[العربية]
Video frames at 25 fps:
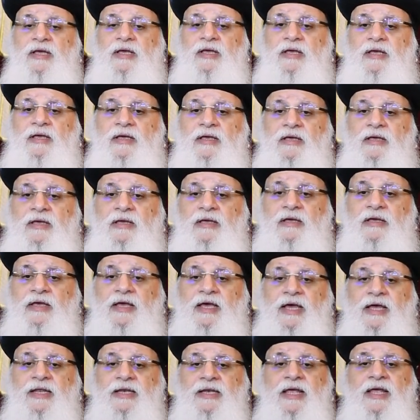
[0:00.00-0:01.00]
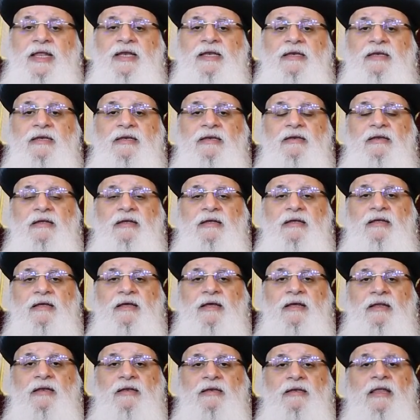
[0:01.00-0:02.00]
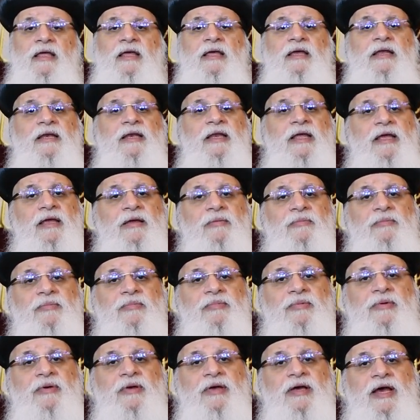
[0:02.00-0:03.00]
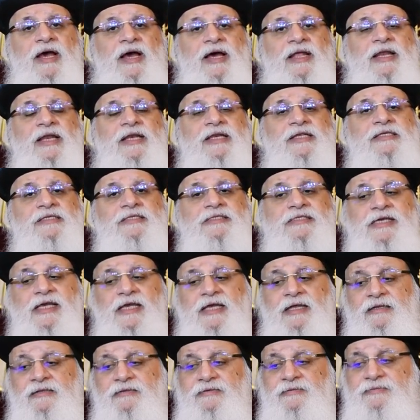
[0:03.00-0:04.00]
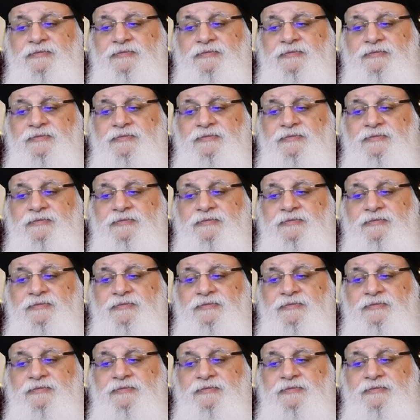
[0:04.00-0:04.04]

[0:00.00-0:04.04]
آه، حنان الله الآب على الإنسان